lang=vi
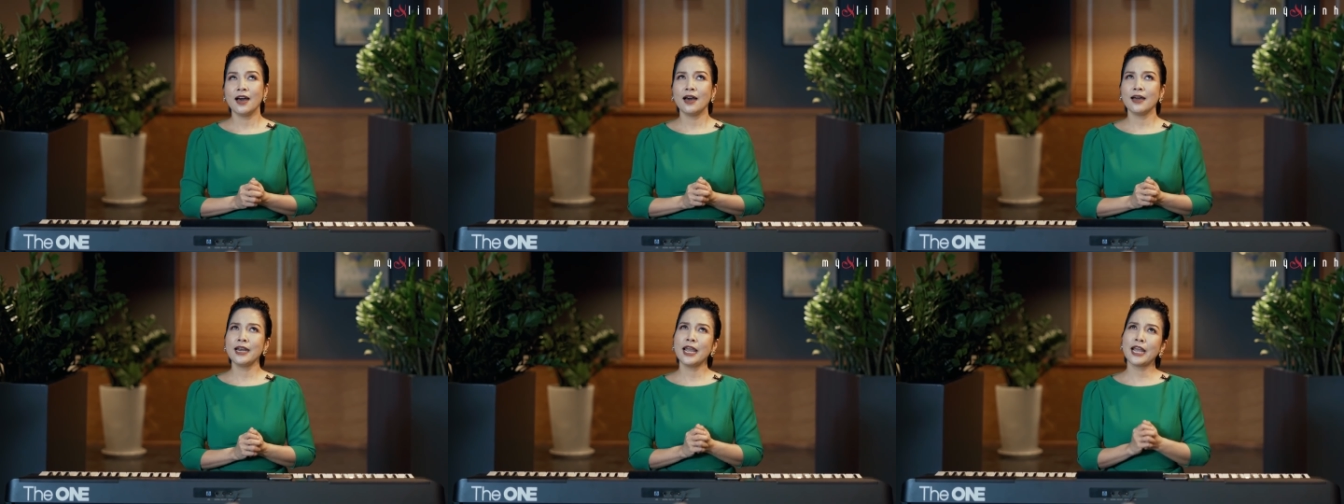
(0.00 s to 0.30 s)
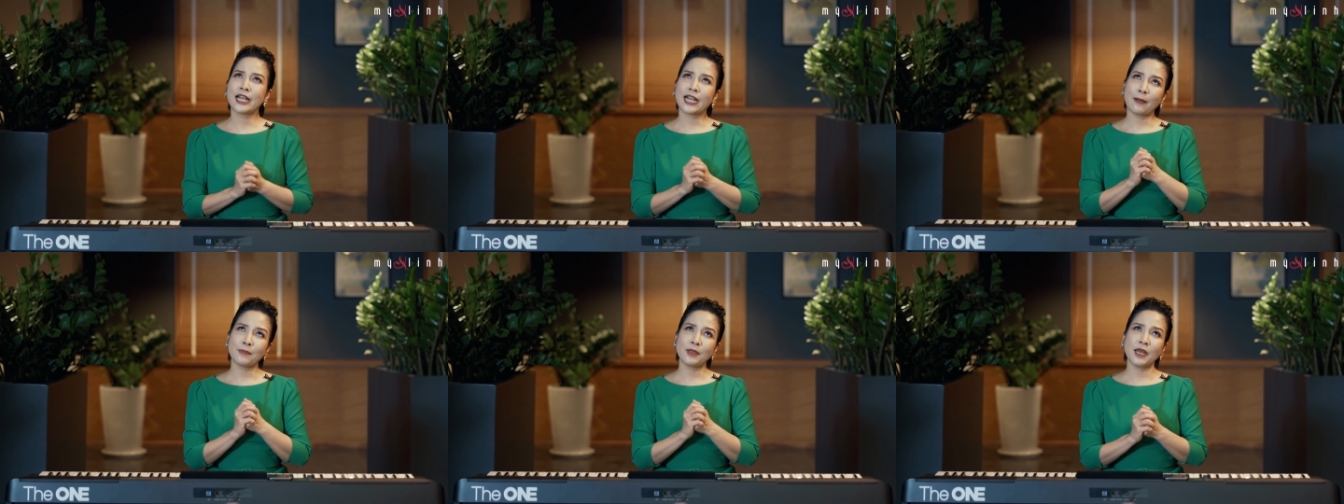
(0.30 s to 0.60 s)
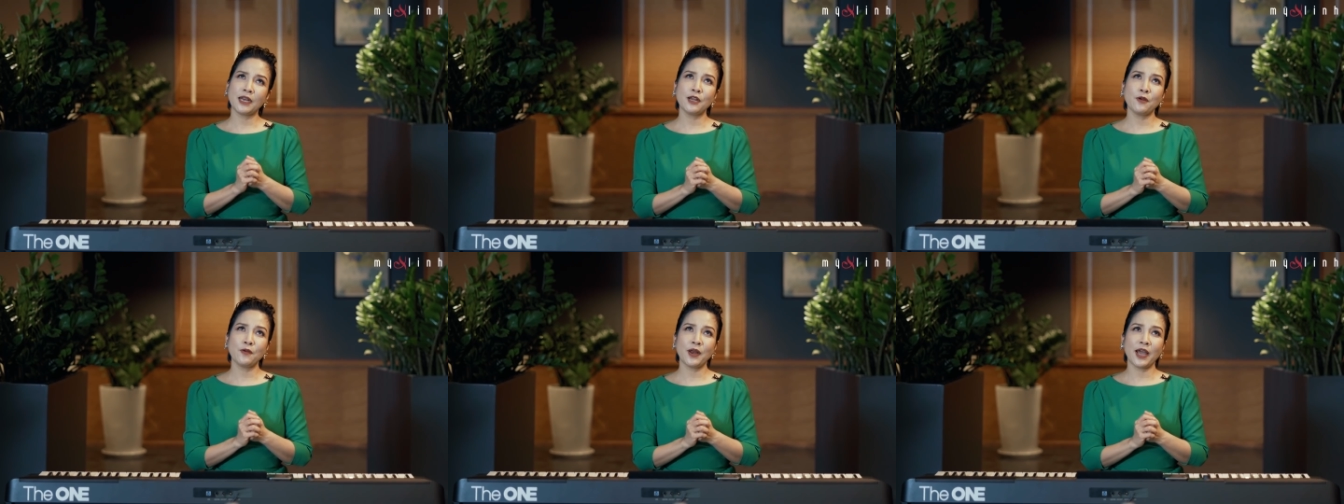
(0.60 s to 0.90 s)
à, để
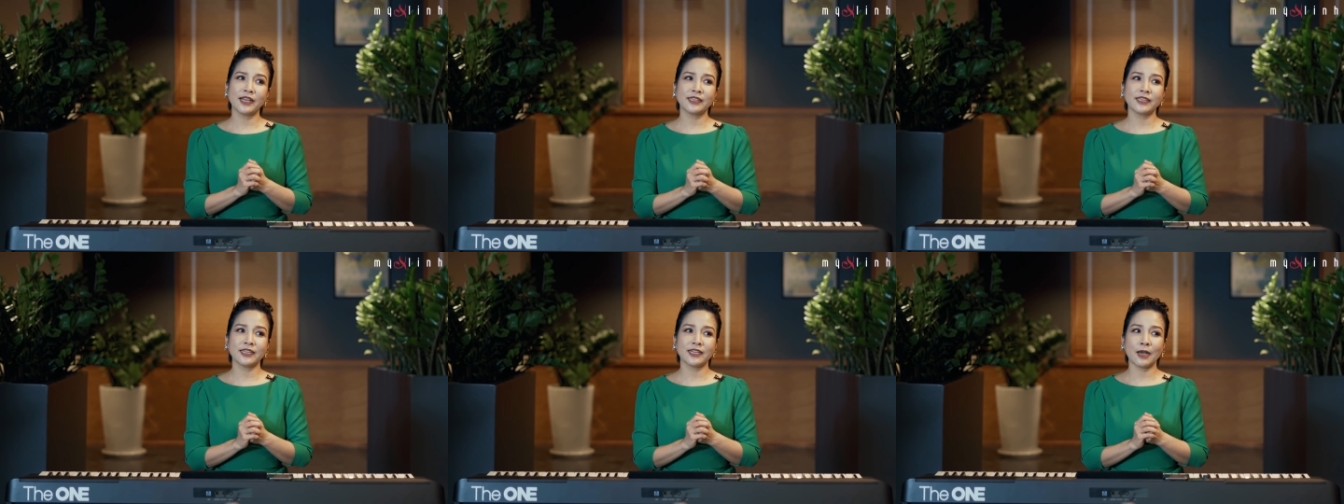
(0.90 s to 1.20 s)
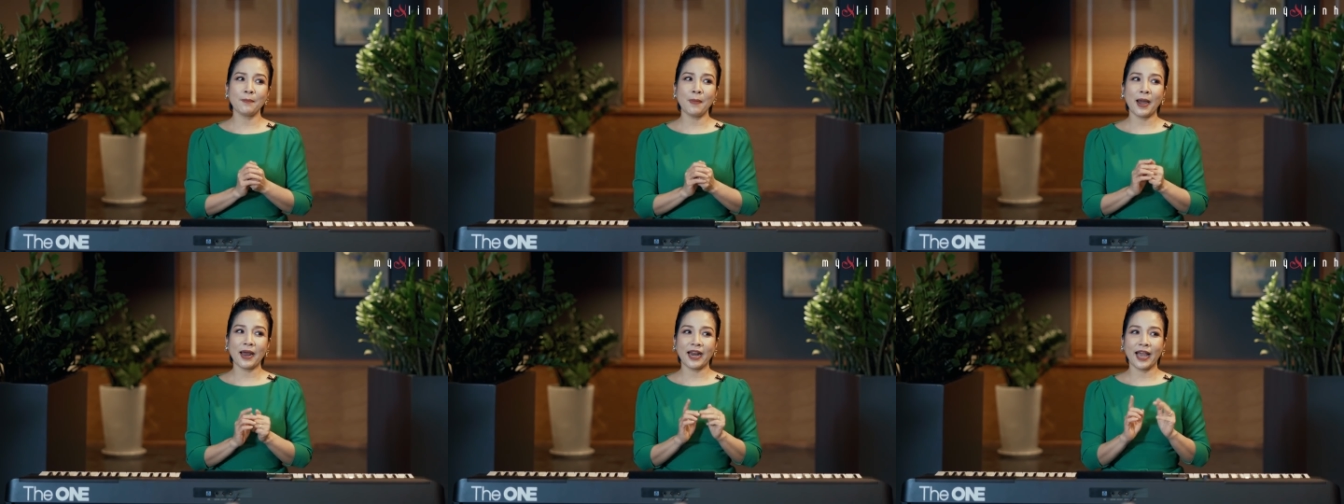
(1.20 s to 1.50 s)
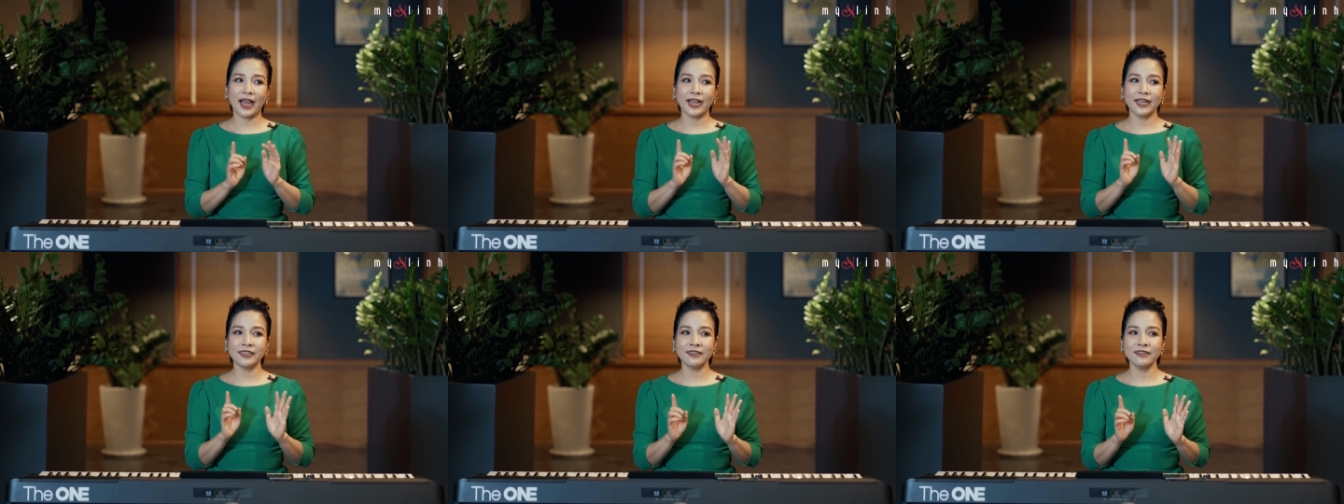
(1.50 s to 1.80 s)
cảm nhận điều này thì các
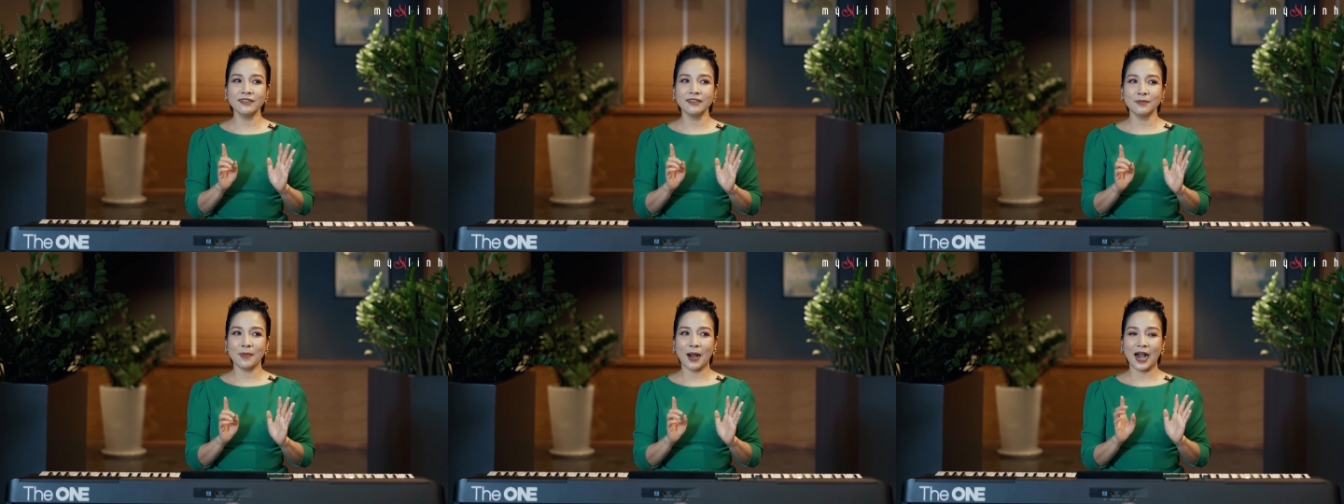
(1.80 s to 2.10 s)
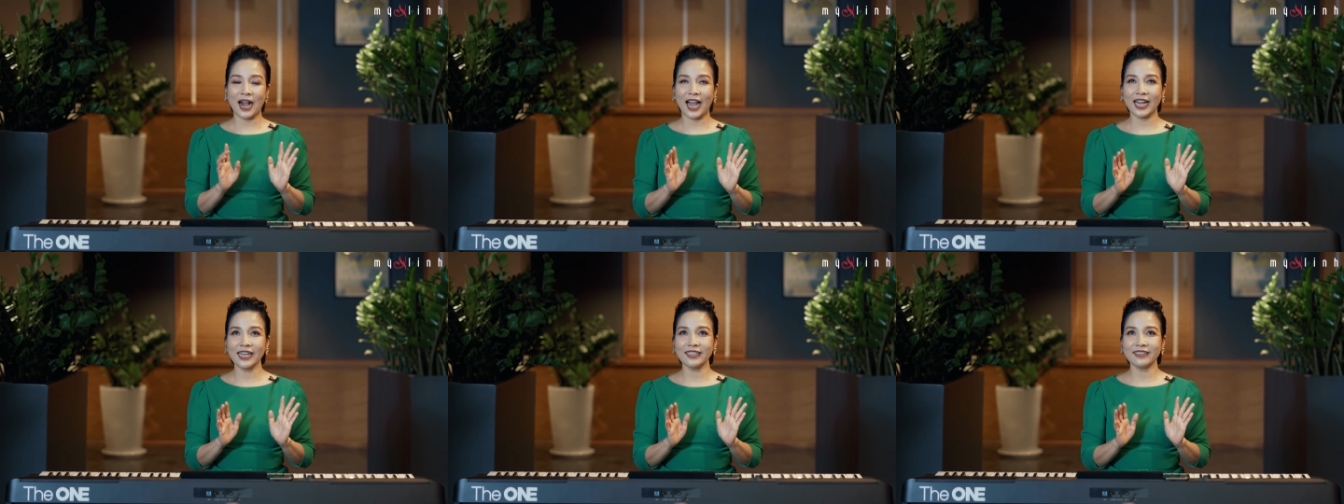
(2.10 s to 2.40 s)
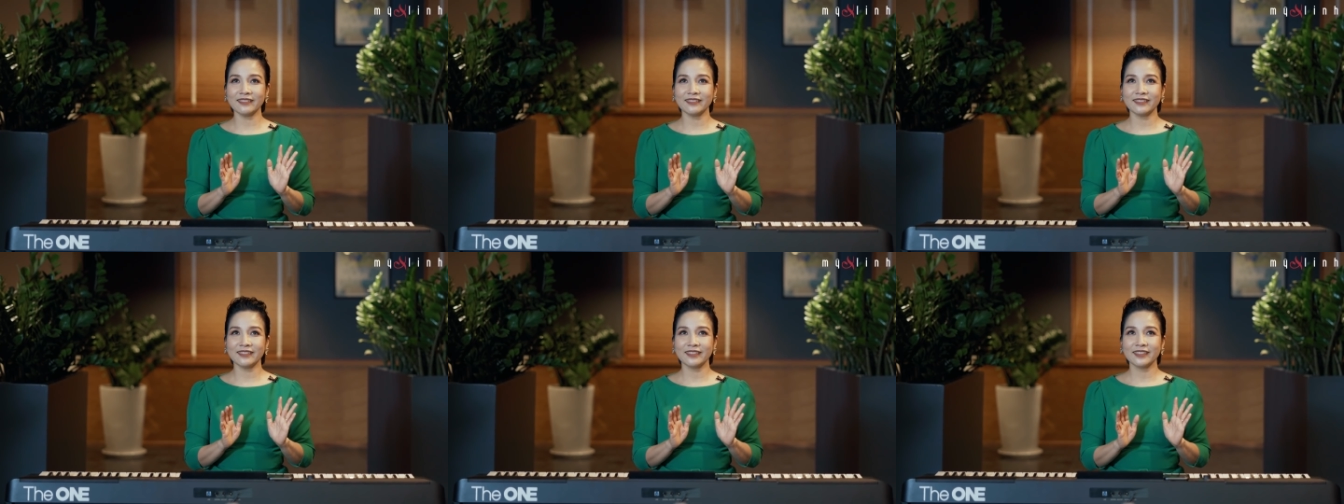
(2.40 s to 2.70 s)
bạn hãy thử bằng
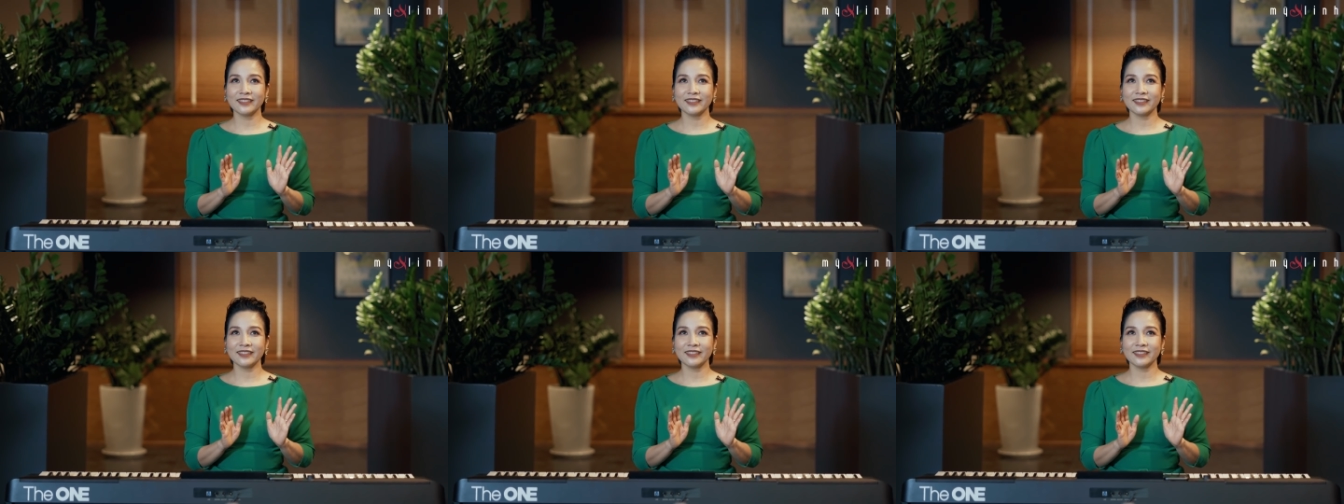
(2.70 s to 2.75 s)
cách